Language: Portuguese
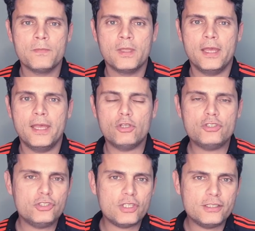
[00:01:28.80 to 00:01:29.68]
é, nós
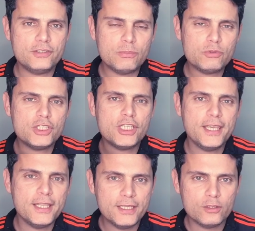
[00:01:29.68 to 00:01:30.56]
estamos
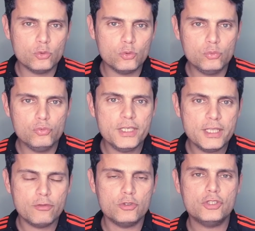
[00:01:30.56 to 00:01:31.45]
adquirindo um
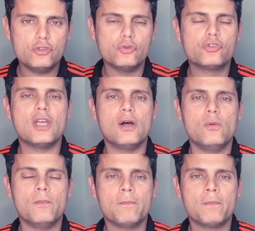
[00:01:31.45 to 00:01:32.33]
nível de discussão,